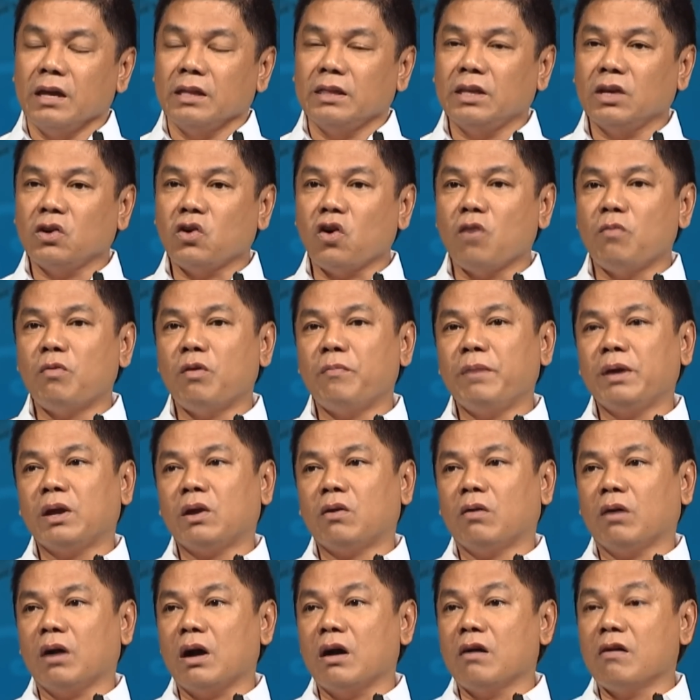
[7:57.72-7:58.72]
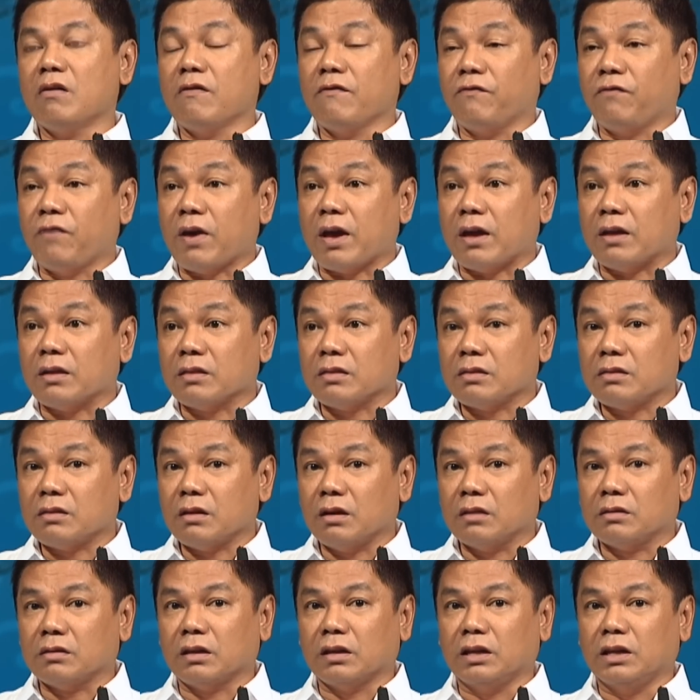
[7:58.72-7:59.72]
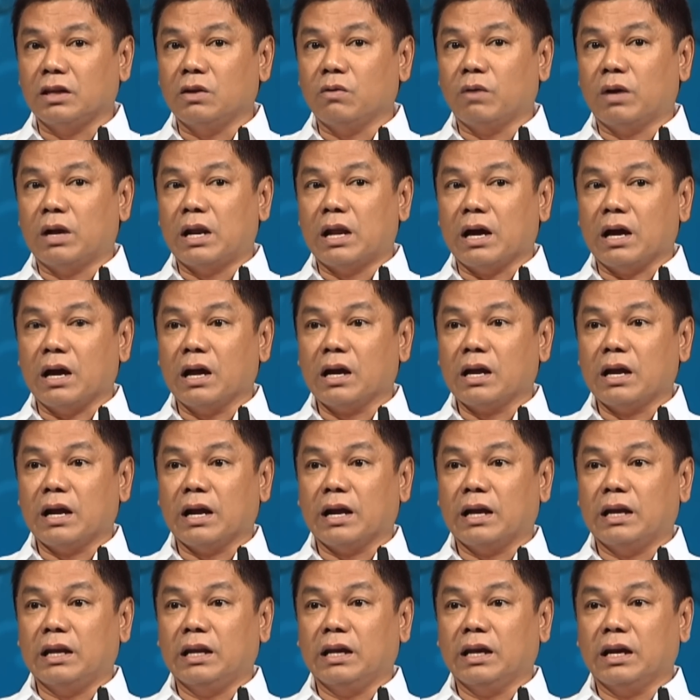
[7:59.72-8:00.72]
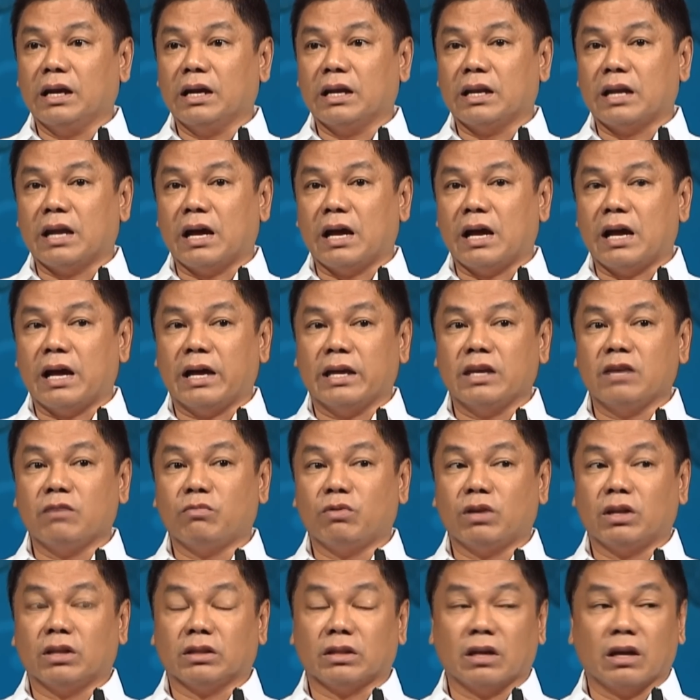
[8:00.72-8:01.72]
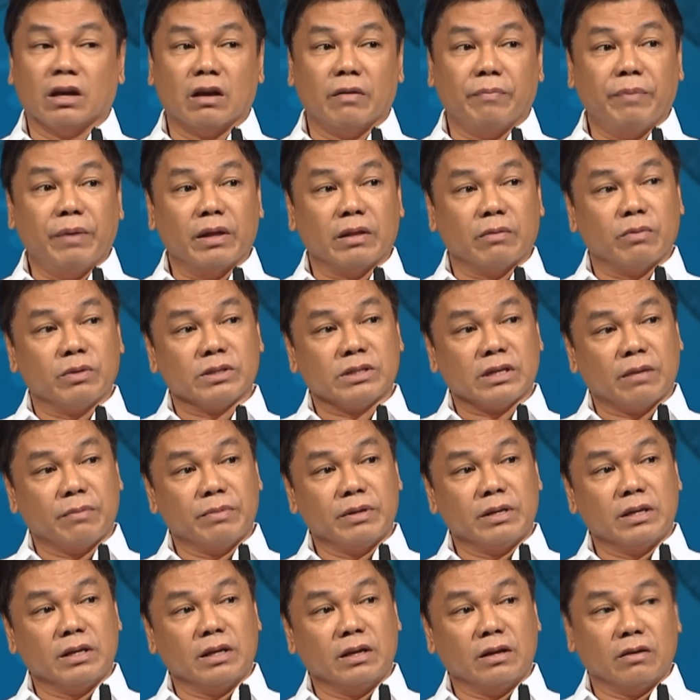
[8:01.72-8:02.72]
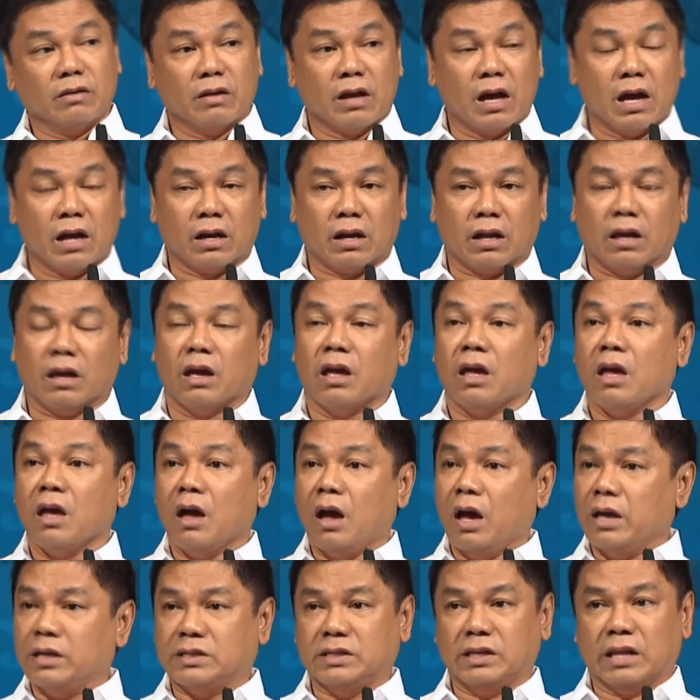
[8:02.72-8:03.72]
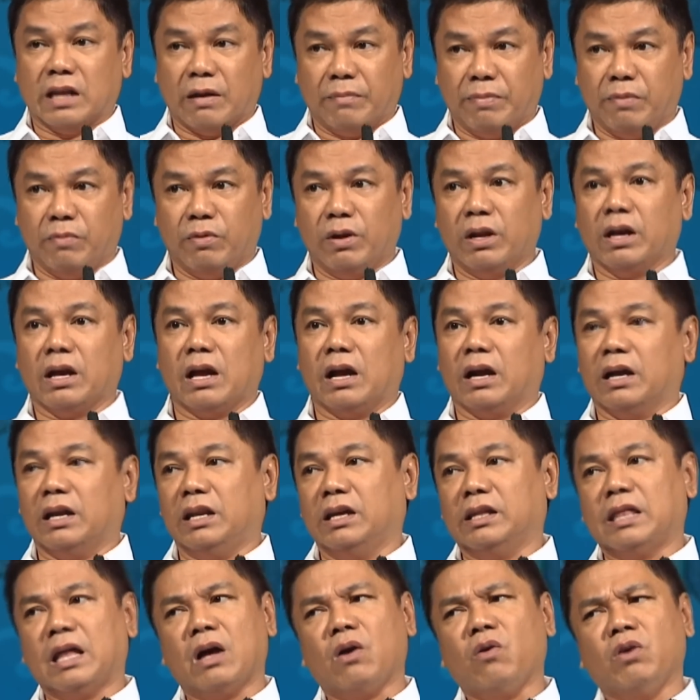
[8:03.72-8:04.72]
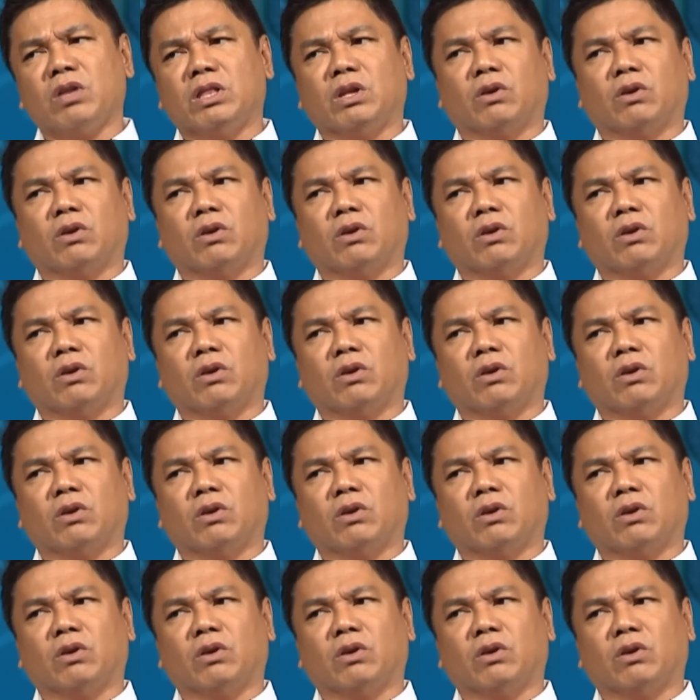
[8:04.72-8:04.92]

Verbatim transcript: Hindi ko mo meron kang faith at naniniwala kang gagaling ka na, ayaw mo nang tanggapin. Ba, sabi ng hari, ay sinabi mo na gagaling na